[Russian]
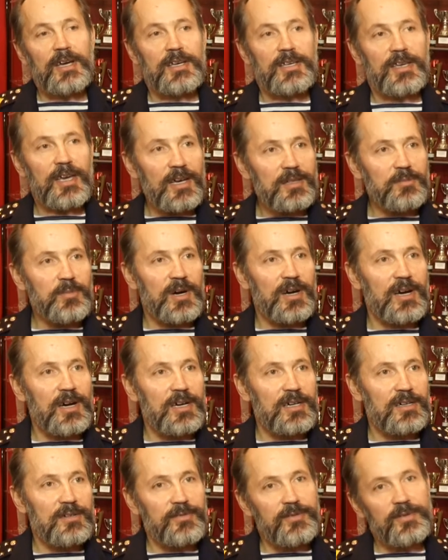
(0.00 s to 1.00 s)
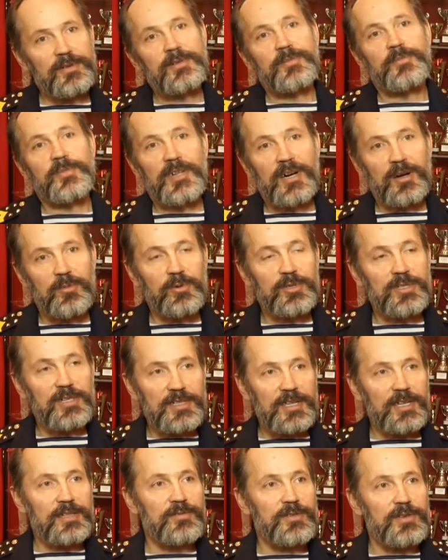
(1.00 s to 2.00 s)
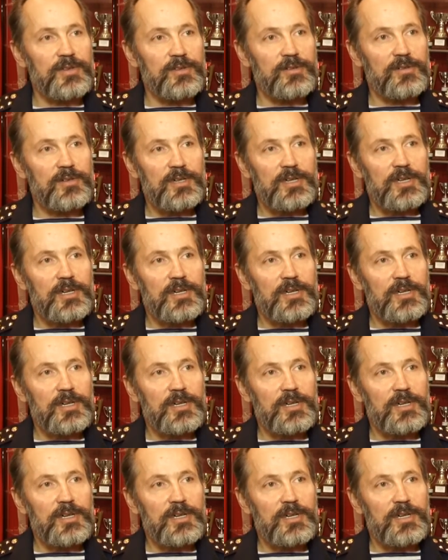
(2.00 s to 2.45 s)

Ян Макаров работал над видео.